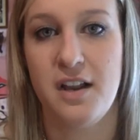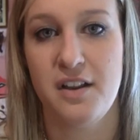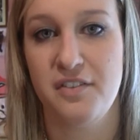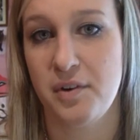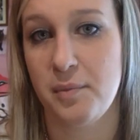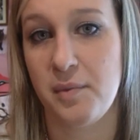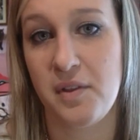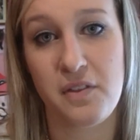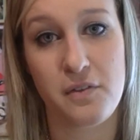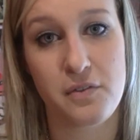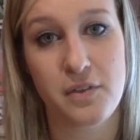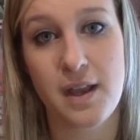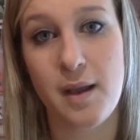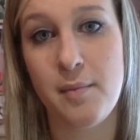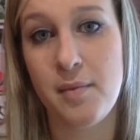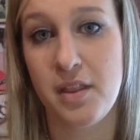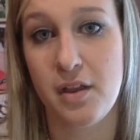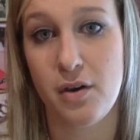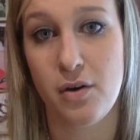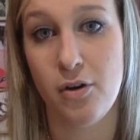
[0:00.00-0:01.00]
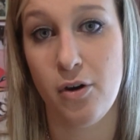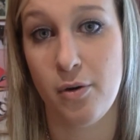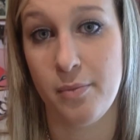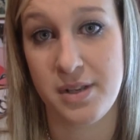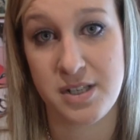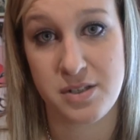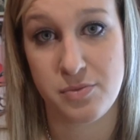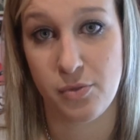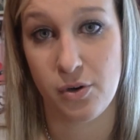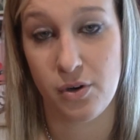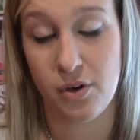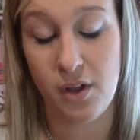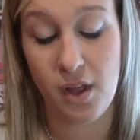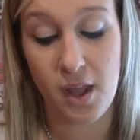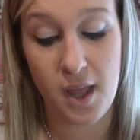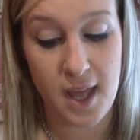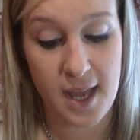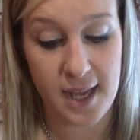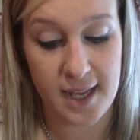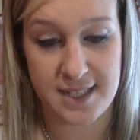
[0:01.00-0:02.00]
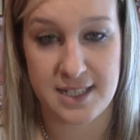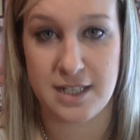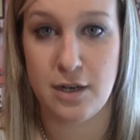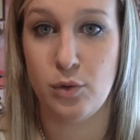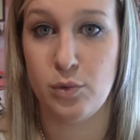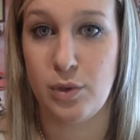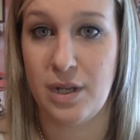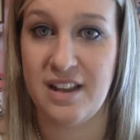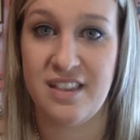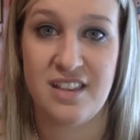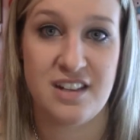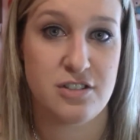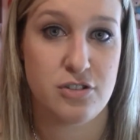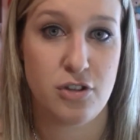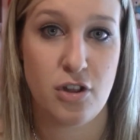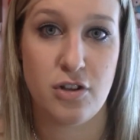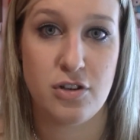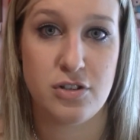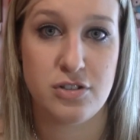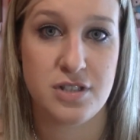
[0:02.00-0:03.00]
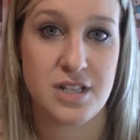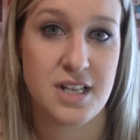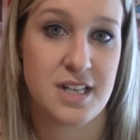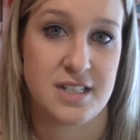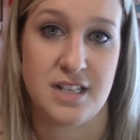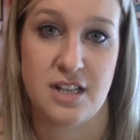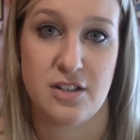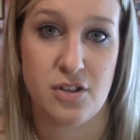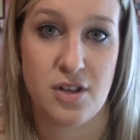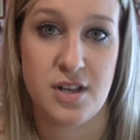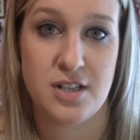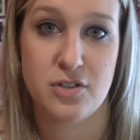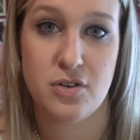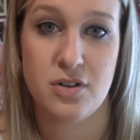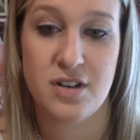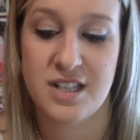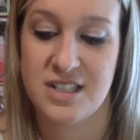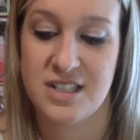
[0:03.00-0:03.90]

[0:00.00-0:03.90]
La farmacéutica me dijo lo mismo, que si lo utilizas todos los días y a todas